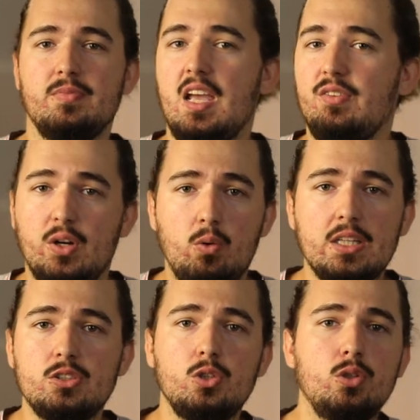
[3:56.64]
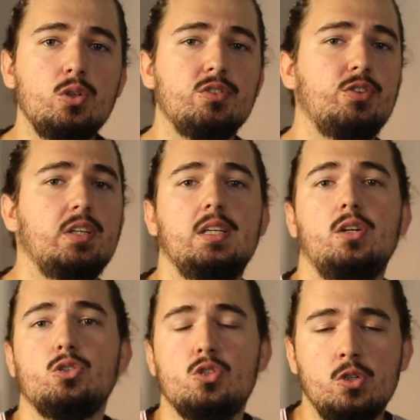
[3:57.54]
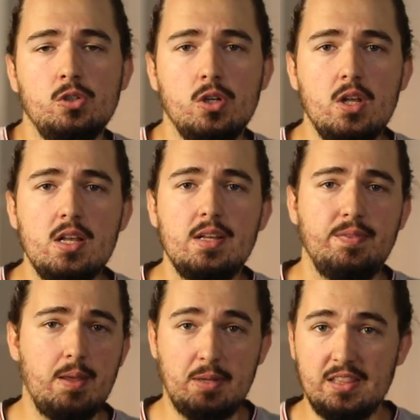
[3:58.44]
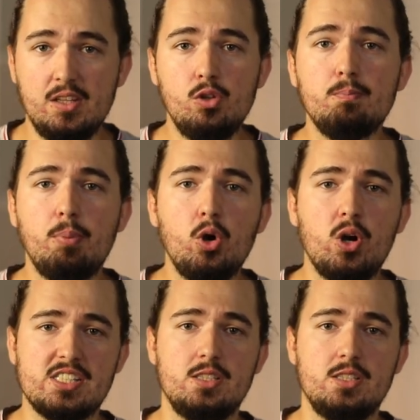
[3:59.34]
F4, mm, F8, dependiendo un poco la